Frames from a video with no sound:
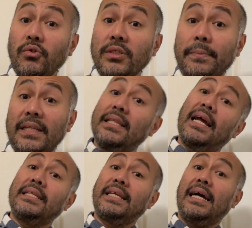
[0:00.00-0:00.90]
seperti
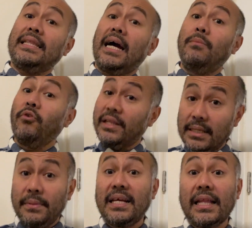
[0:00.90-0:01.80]
terakhir saya katakan mungkin
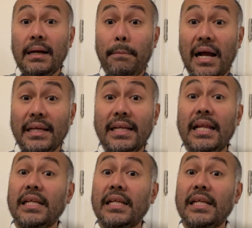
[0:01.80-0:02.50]
saya bisa datang pagian dan